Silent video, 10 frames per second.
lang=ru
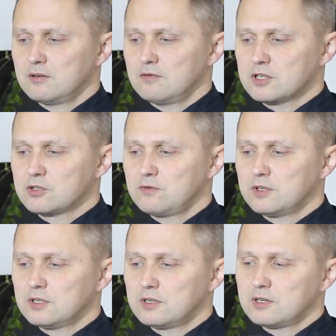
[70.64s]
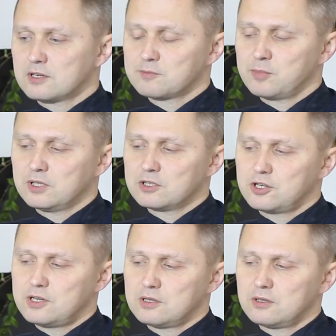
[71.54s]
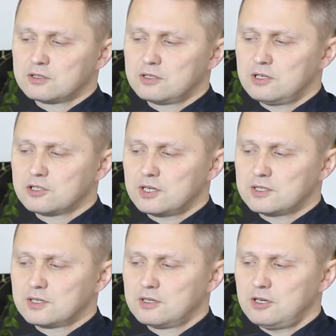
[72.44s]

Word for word: в основе таких расположений должны лежать